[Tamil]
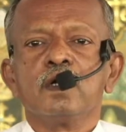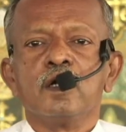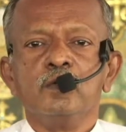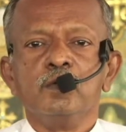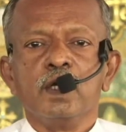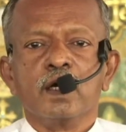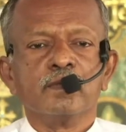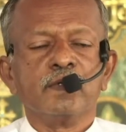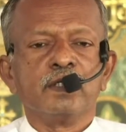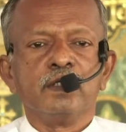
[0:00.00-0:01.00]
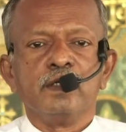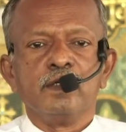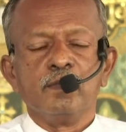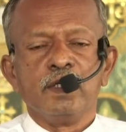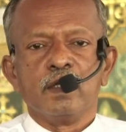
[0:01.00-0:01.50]
ஆண்டவருடைய அளவற்று
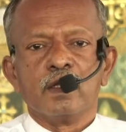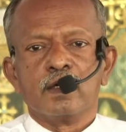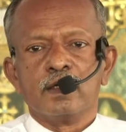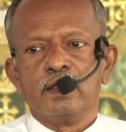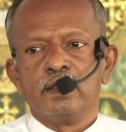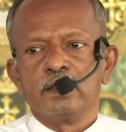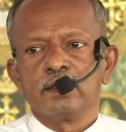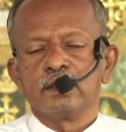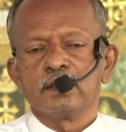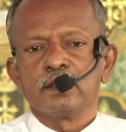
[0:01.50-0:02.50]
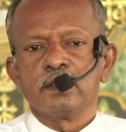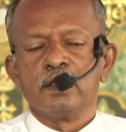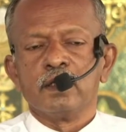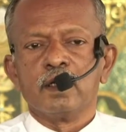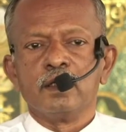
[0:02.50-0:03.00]
கிருபையினாலே
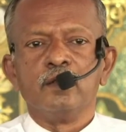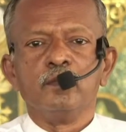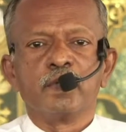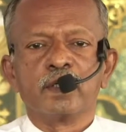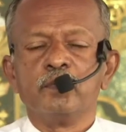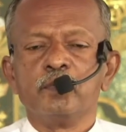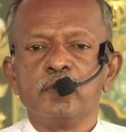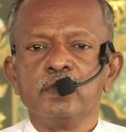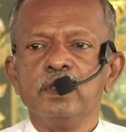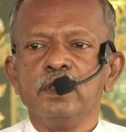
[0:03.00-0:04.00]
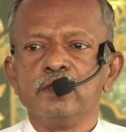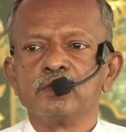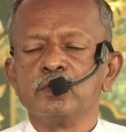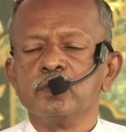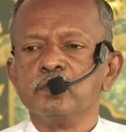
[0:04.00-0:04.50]
இந்நாளின் பகல் பொழுதை
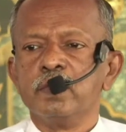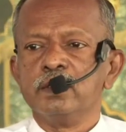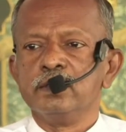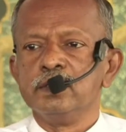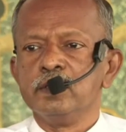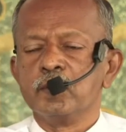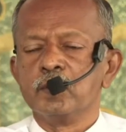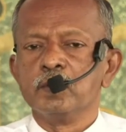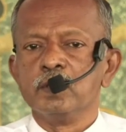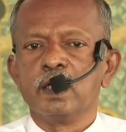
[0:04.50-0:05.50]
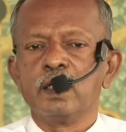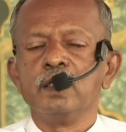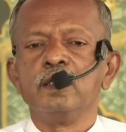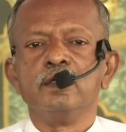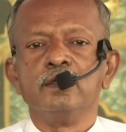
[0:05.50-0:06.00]
சுகம்பலன் ஜீவனோடு
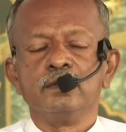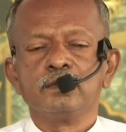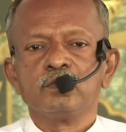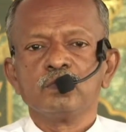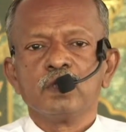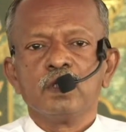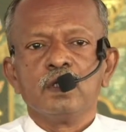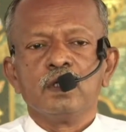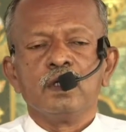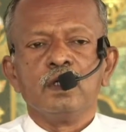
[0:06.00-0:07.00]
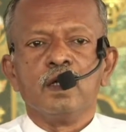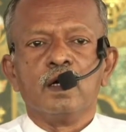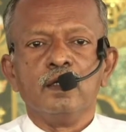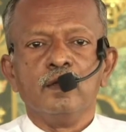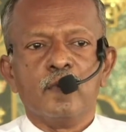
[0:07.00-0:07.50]
கடித்து
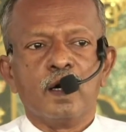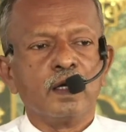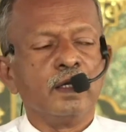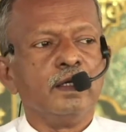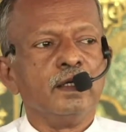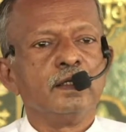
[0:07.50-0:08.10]
இந்நாளின் மாலை